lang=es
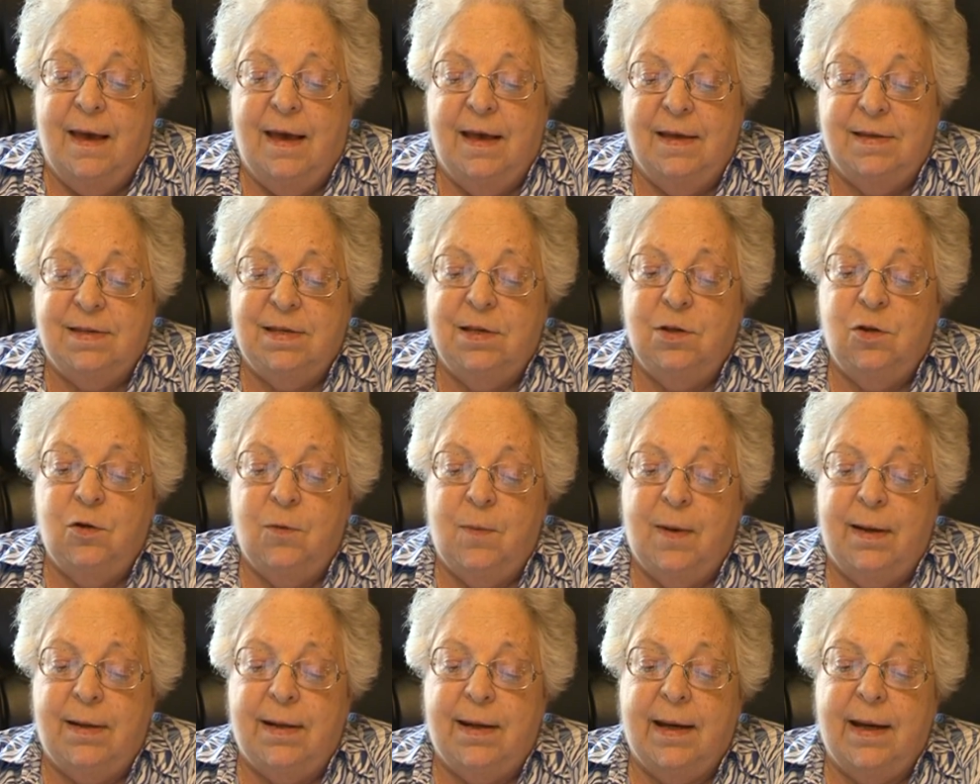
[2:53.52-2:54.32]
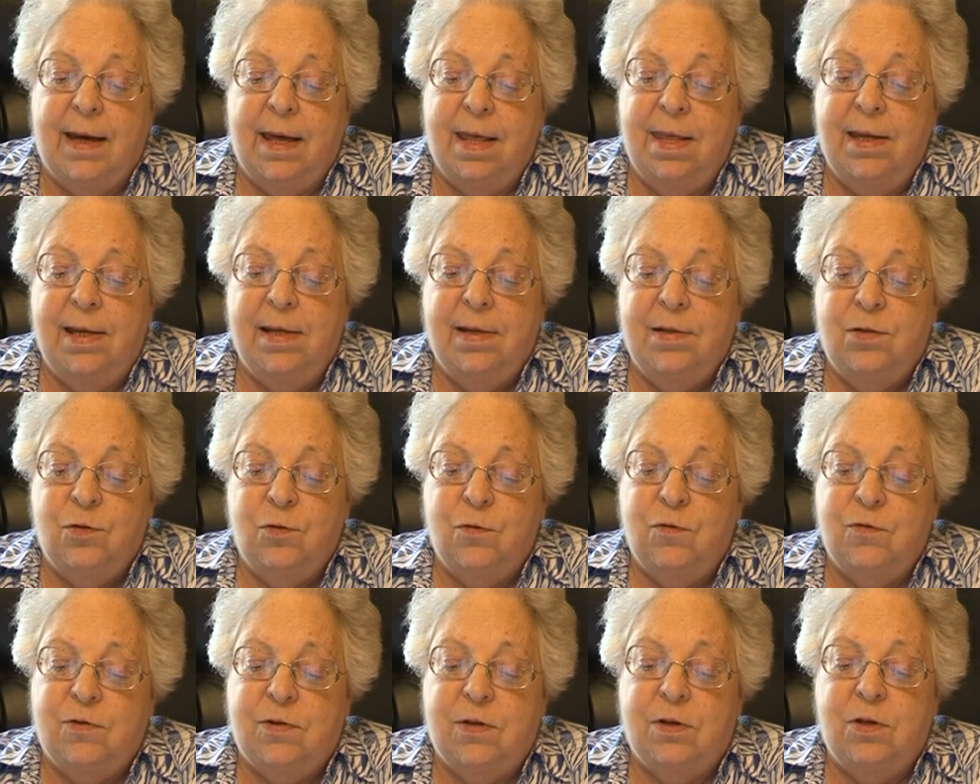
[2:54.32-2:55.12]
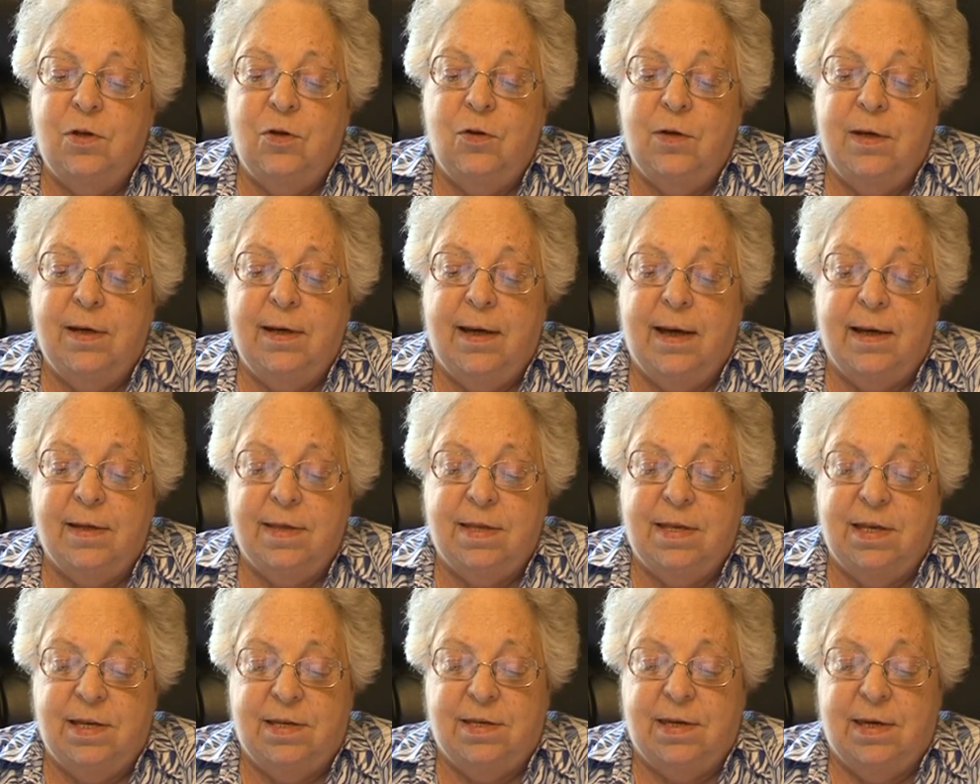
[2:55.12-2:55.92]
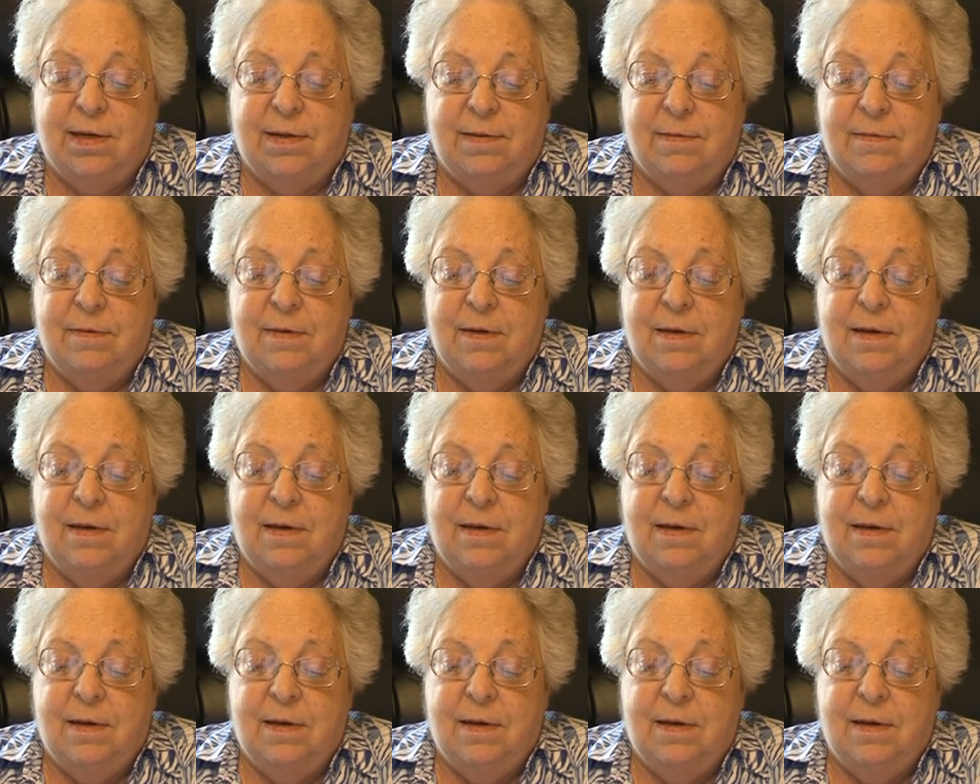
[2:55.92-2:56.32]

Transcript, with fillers: he sido barragada de un señor en Castilla,